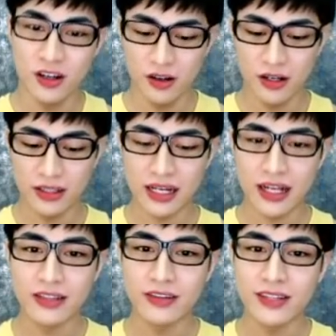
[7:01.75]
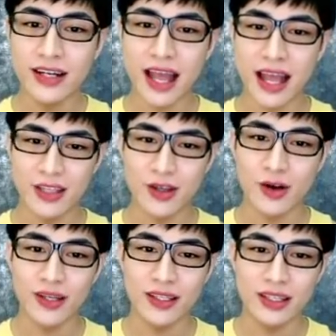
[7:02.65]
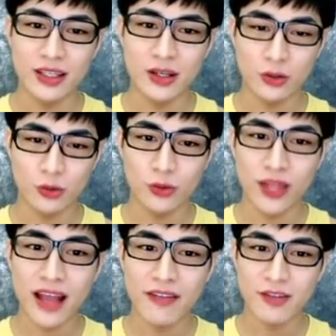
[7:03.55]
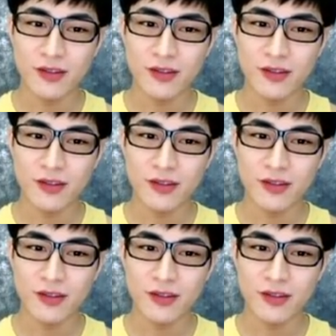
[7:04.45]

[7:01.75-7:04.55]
hóa ra là nữ nhân à, yoiniosuna ví dụ